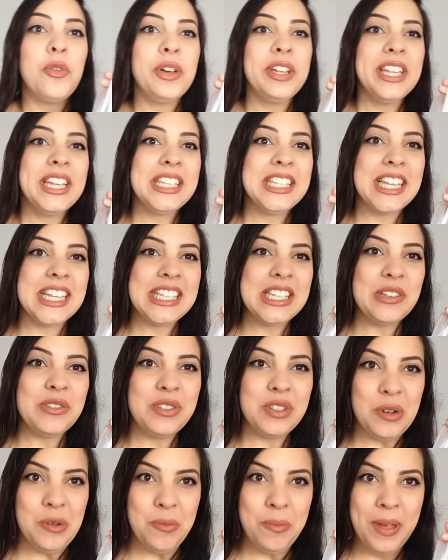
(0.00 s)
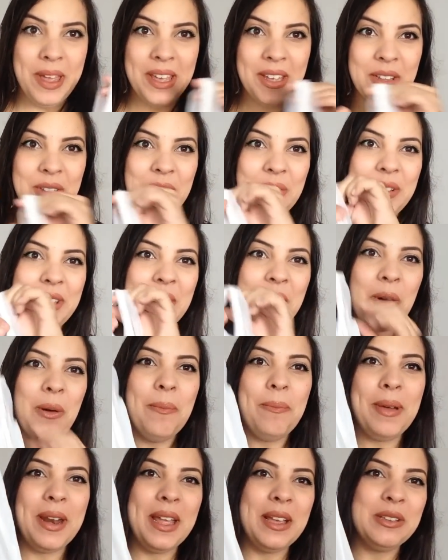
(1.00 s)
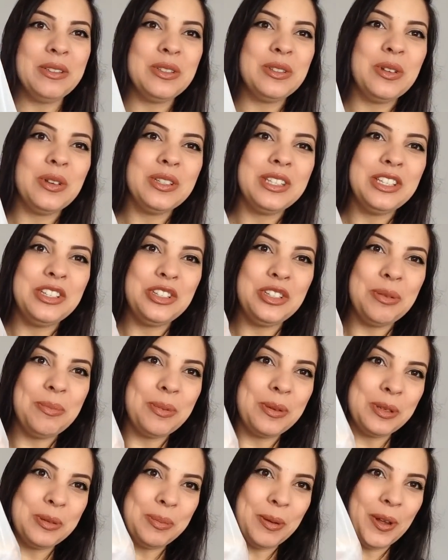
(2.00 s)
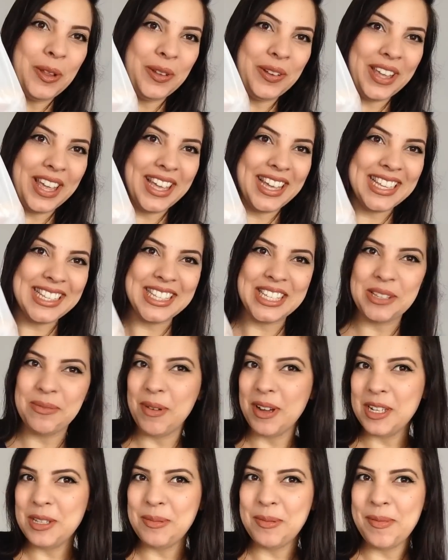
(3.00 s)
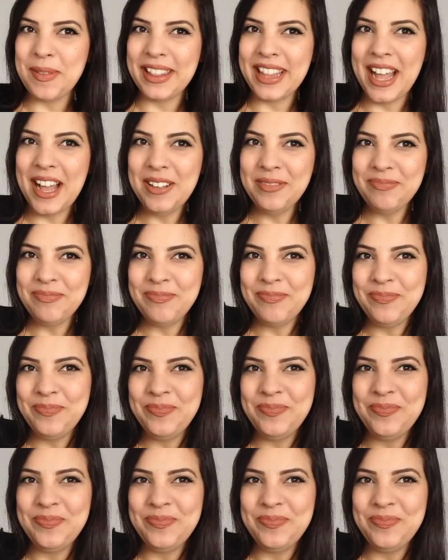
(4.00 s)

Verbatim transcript: Fui na estação São Bento e comprei os doces típicos portugueses. Bora experimentar?